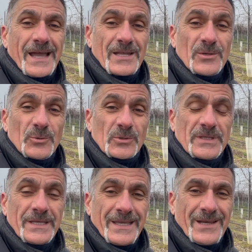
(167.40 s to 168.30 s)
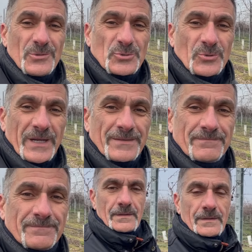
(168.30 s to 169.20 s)
agli urti e all'usura.
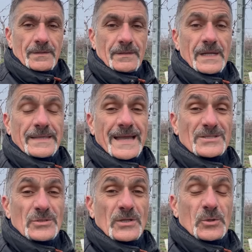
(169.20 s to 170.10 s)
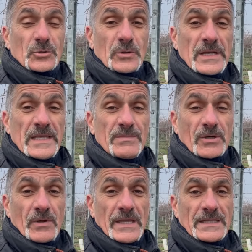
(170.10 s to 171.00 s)
Nel caso del cordone
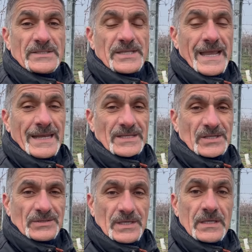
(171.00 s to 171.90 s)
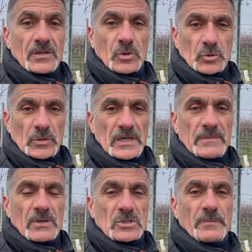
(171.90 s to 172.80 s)
libero e del CLST, cordone
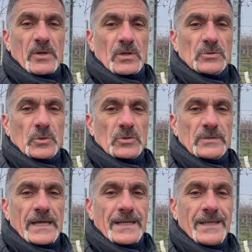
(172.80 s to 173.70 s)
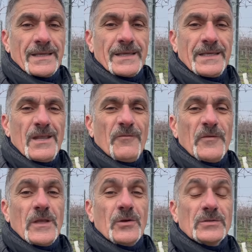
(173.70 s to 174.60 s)
libero speronatura totale, il
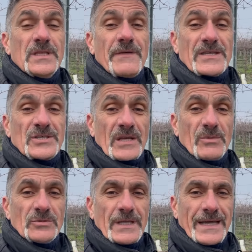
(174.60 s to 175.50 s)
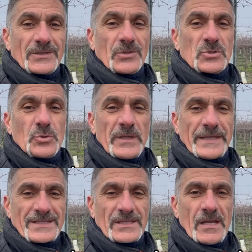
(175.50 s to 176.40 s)
filo deve essere montato sulla
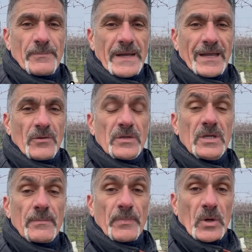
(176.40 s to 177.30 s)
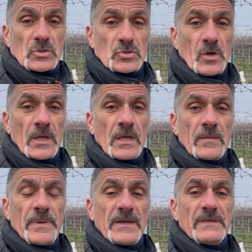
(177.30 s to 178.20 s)
testa del palo in appoggio
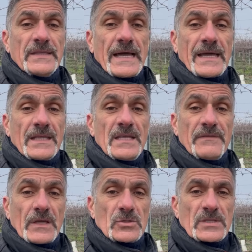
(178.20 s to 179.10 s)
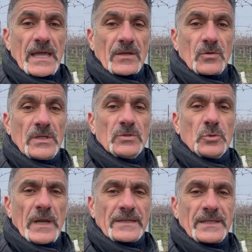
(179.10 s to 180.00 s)
per evitare di avere ostacoli
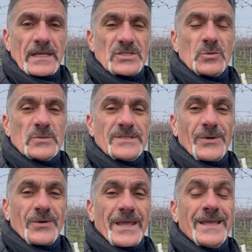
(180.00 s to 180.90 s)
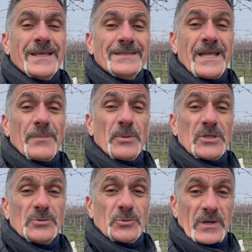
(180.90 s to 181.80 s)
durante l'esecuzione della
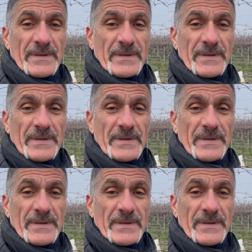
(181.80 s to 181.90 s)
potatura